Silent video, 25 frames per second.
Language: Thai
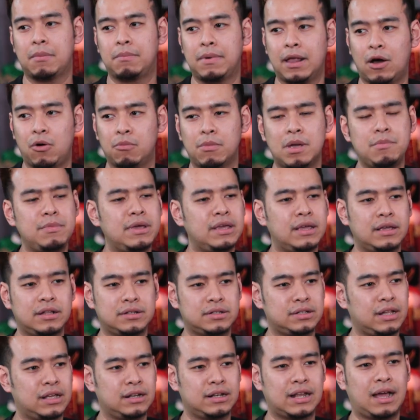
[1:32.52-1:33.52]
สำหรับเรา ไม่มี
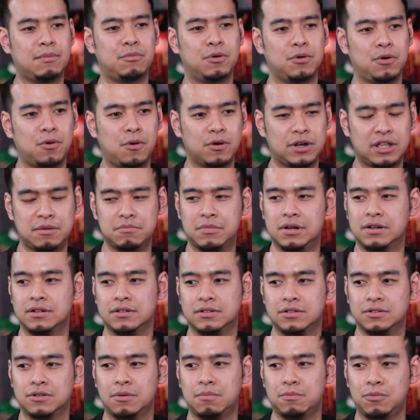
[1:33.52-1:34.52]
สิ่งใดบนโลกที่
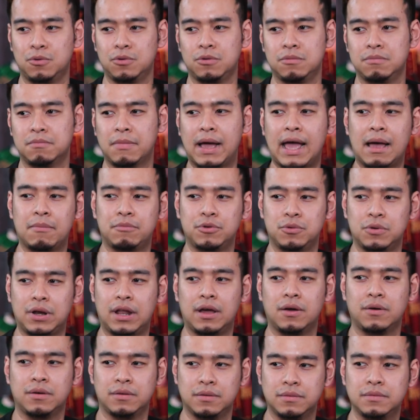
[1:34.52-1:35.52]
มันสมบูรณ์แบบอ
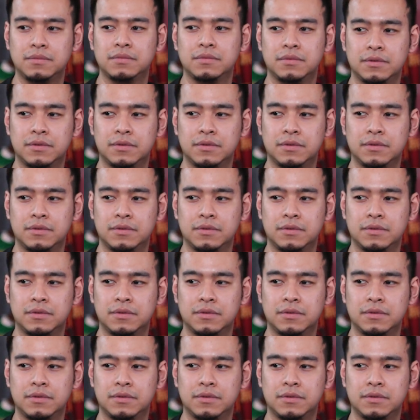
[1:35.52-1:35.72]
ยู่แล้ว